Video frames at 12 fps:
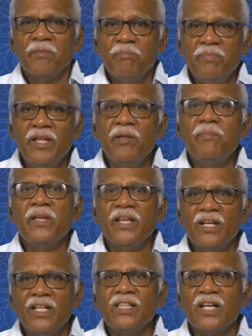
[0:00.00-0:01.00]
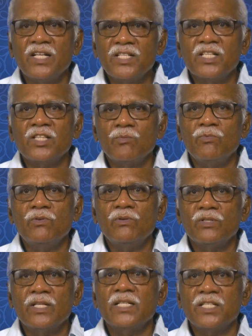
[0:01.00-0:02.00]
మేమేల దాచితము
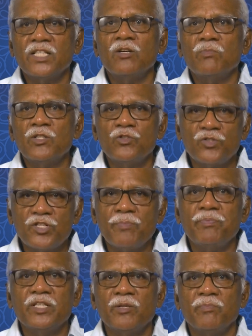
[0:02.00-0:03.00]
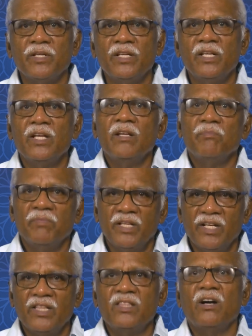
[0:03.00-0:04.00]
దాచితమంచు మీరు
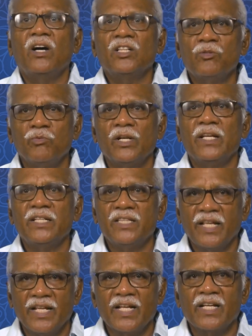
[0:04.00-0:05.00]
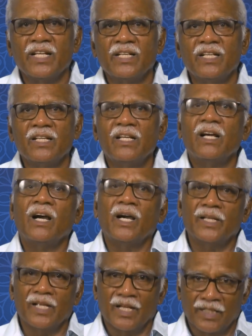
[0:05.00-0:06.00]
మీరిద్ధాత్ములై తేరగన్
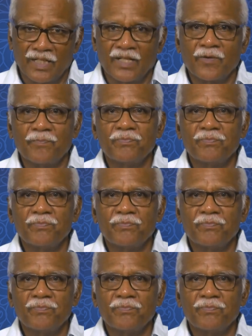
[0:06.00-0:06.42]
అని అన్నారు